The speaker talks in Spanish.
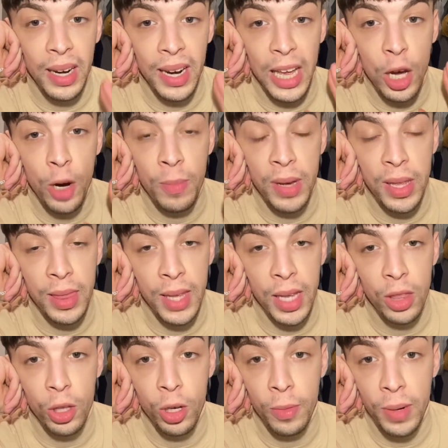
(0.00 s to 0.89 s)

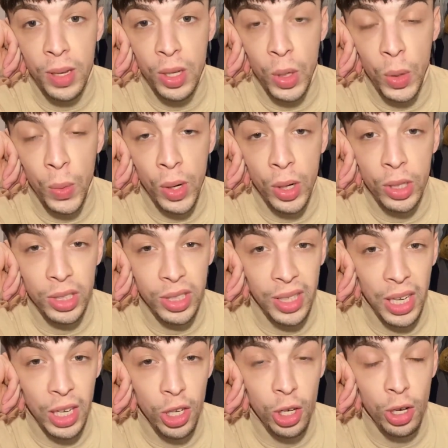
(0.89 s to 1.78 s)
recomendando
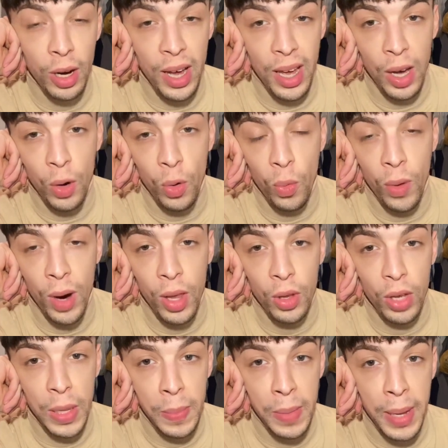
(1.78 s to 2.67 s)
videojuegos que yo he
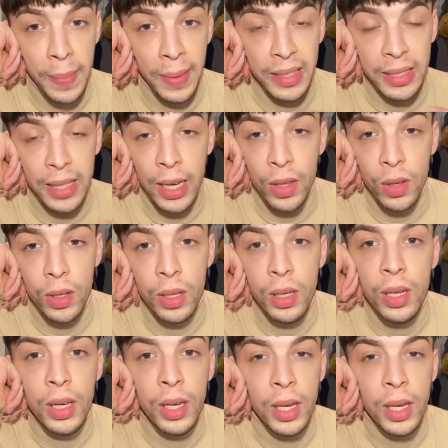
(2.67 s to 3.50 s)
jugado y me he pasado